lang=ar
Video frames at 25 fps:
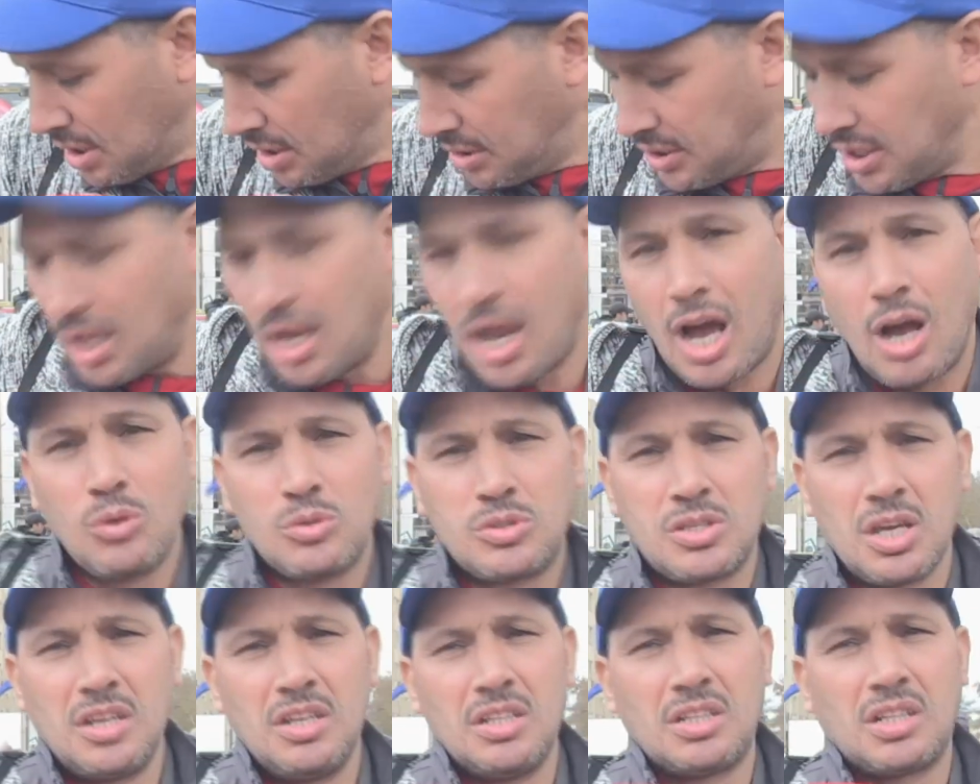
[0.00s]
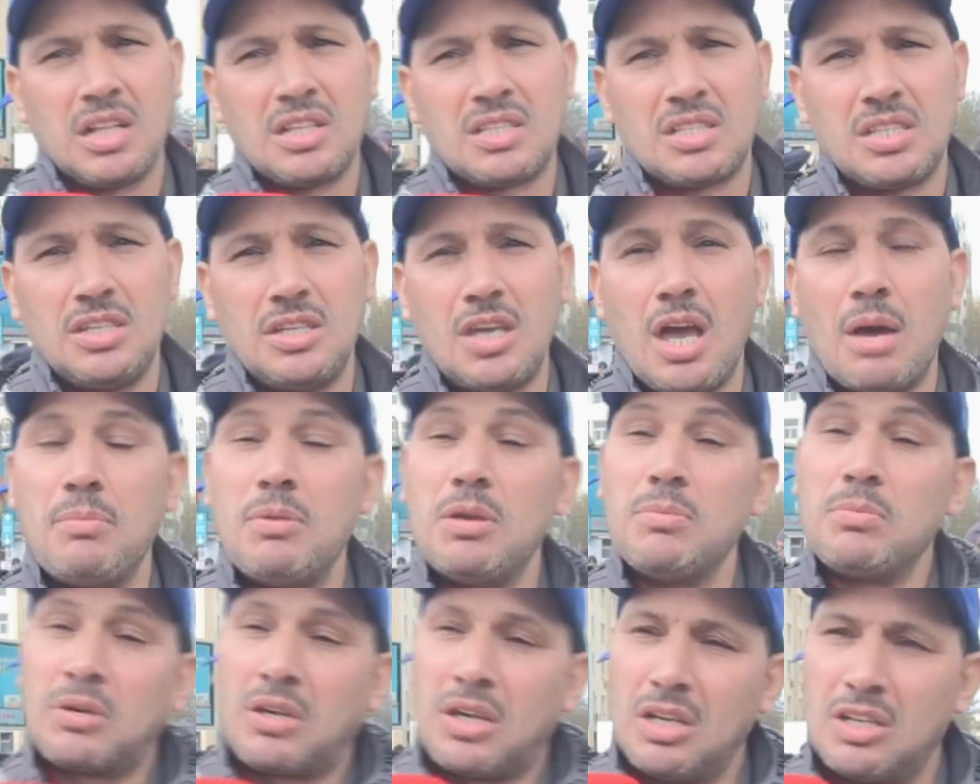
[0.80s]
ديال عاوتاني ثلاث ايام
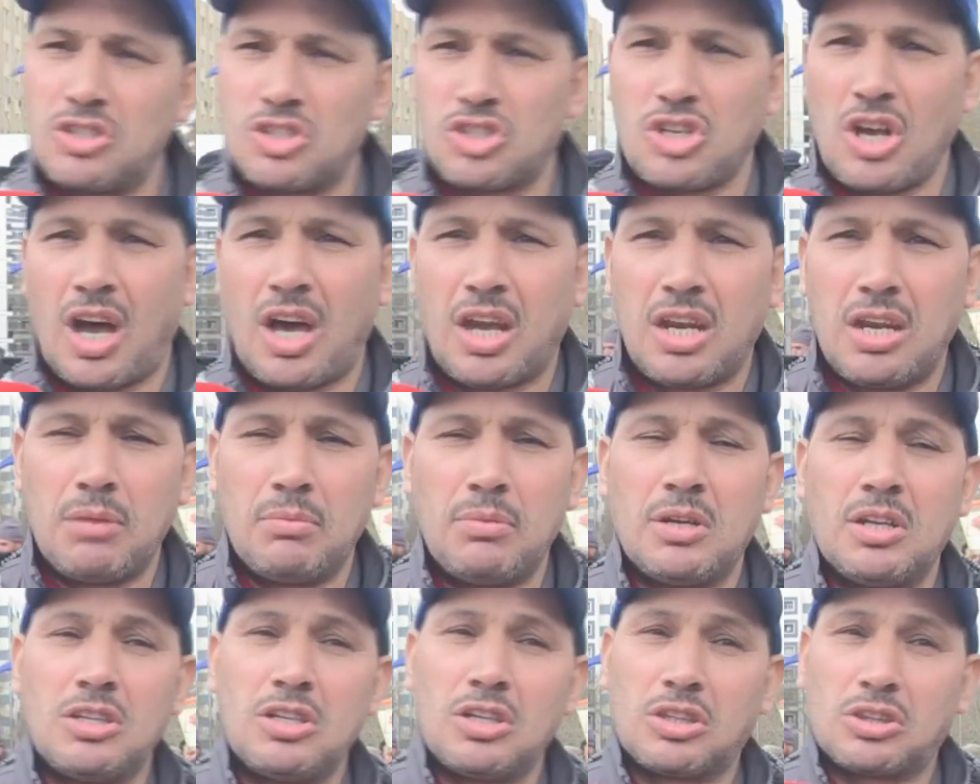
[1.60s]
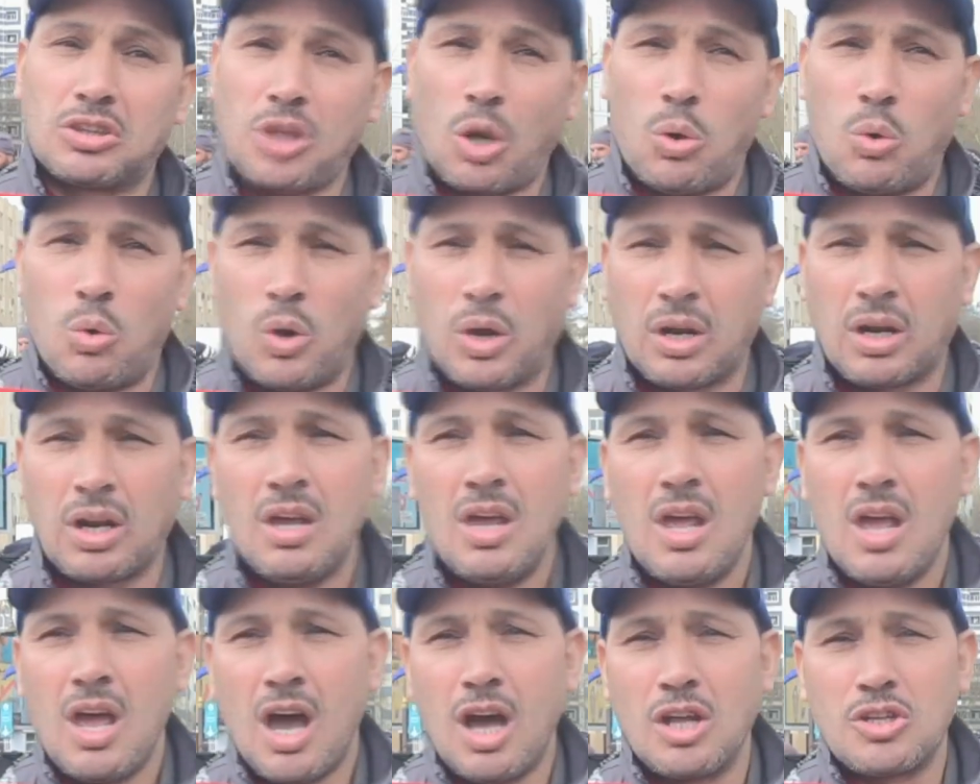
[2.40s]
يمكن شهر من يتطور
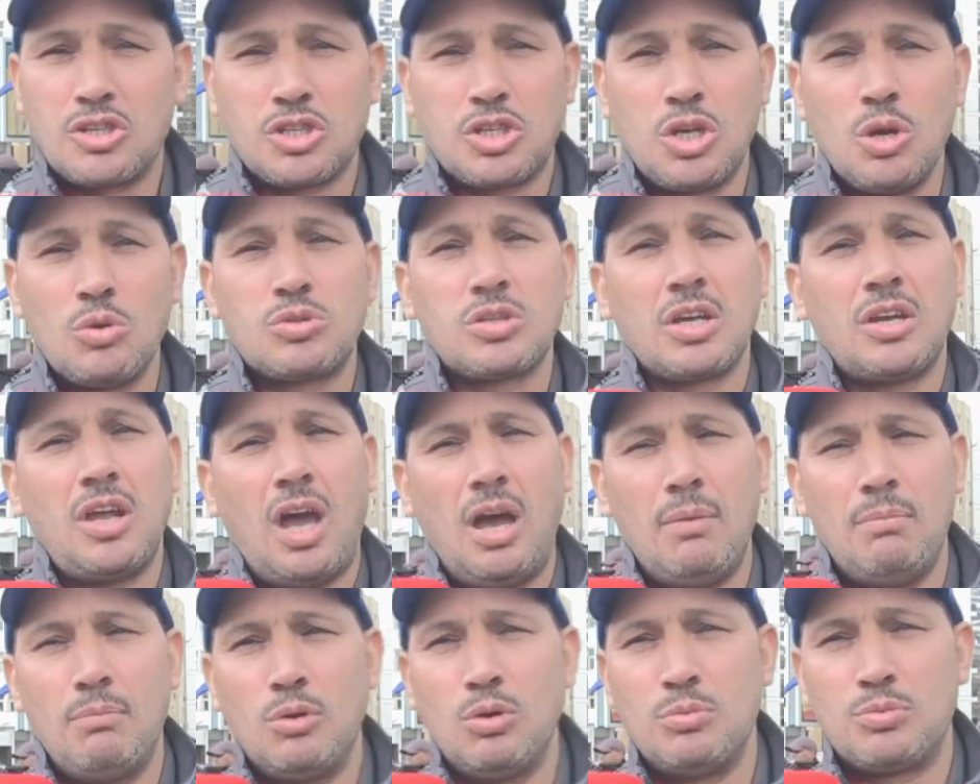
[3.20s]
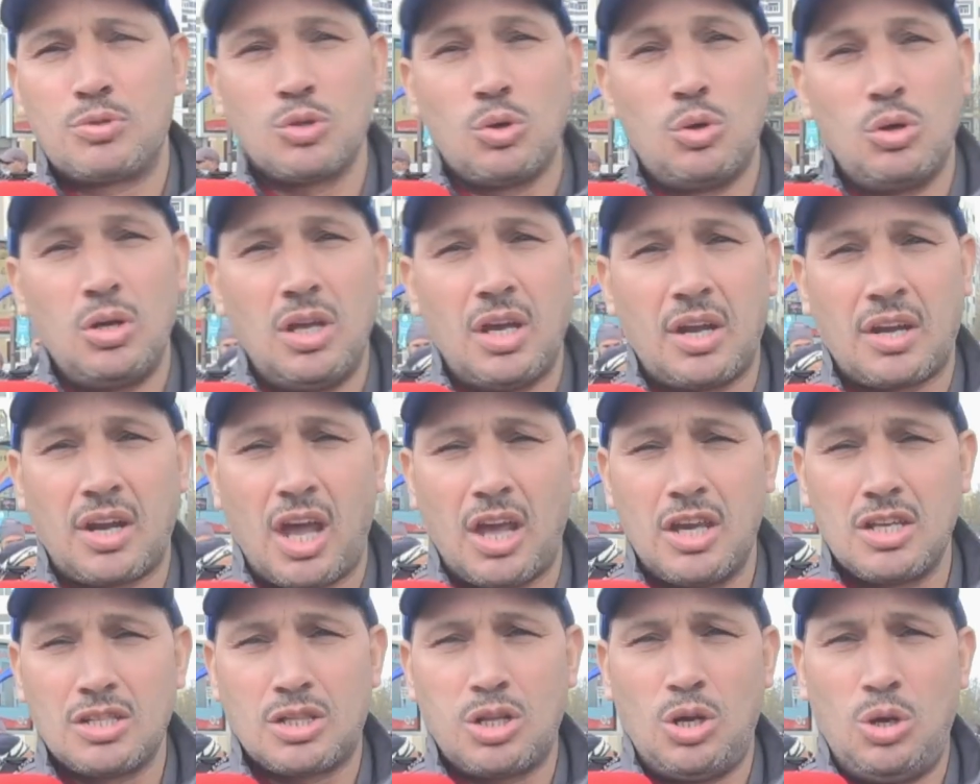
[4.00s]
هذا الشيء وتنحملوا مسؤوليه
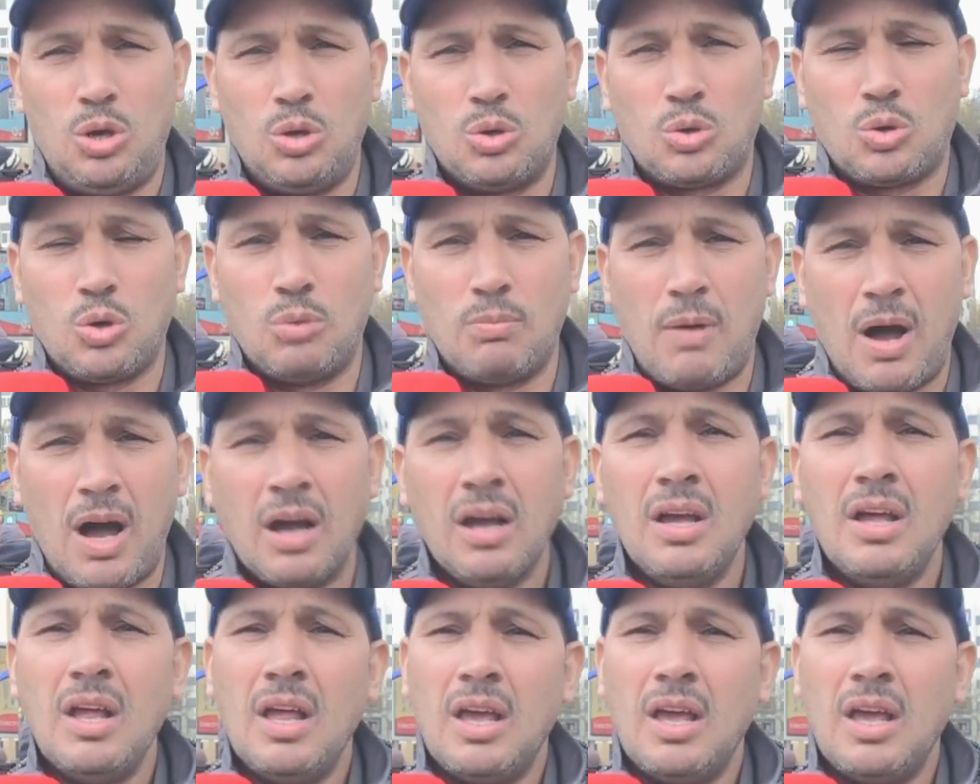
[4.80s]
لرئيس الحكومه